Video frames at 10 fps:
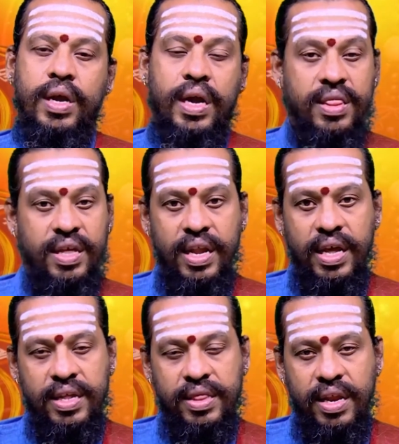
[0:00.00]
கடைசி
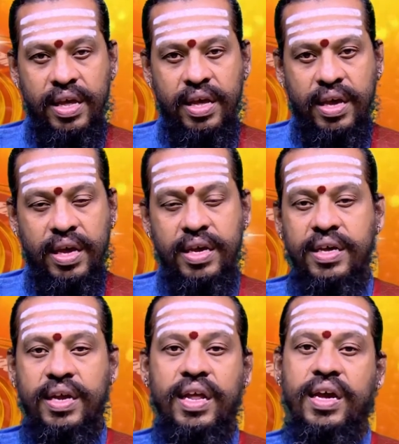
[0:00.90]
நேரத்திலே
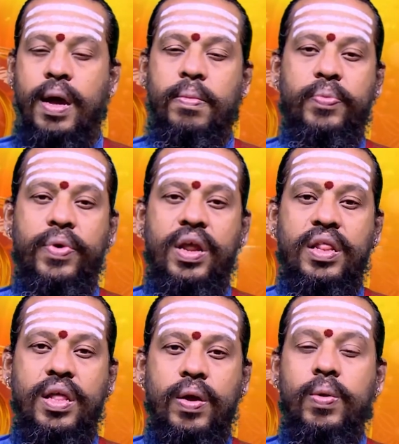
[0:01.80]
கைக்கு கிடைக்காமல்
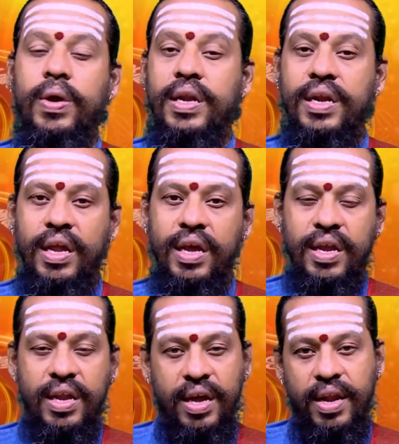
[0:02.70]
போயிருந்தாலோ
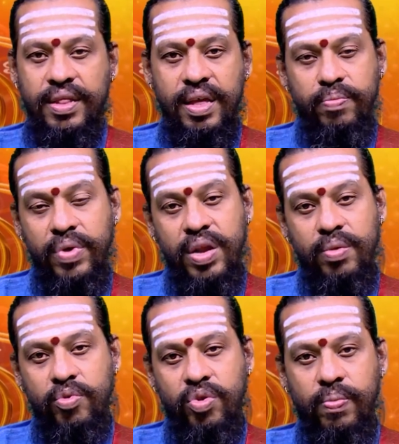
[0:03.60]
இன்றைக்கு நீங்கள் அதை
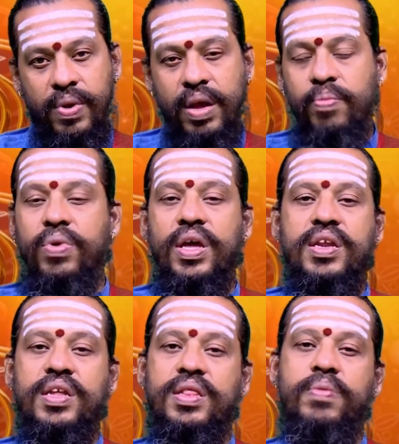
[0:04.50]
மீண்டும் ஒரு முறை
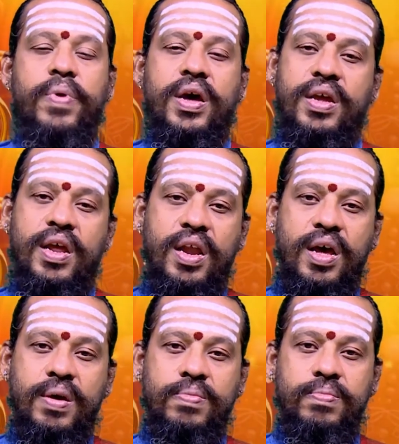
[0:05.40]
முயற்சித்து
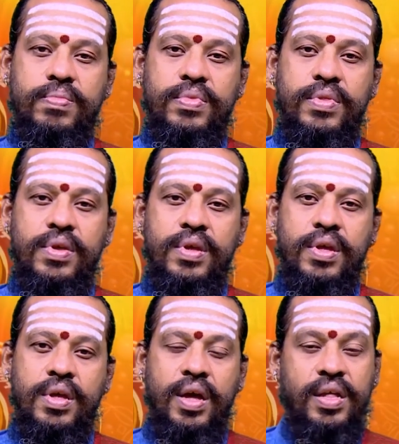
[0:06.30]
பார்க்கலாம்
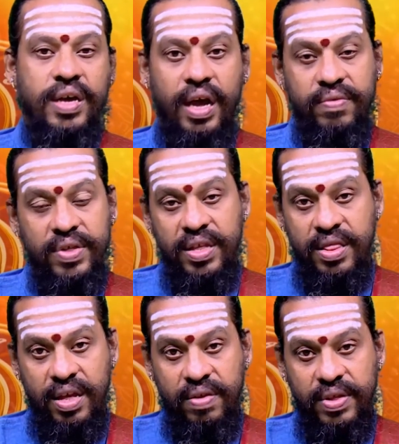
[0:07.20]
அது கைவந்து
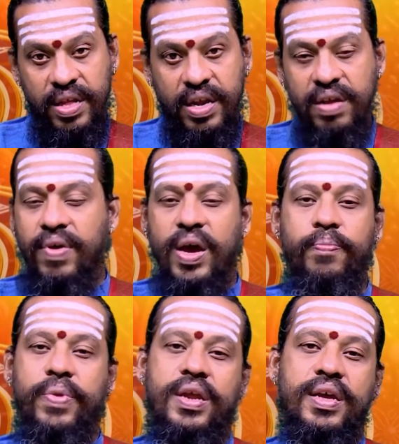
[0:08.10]
சேர்வதற்கு
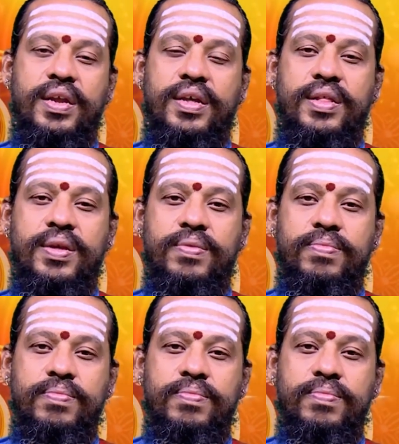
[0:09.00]
வாய்ப்பு இருக்கிறது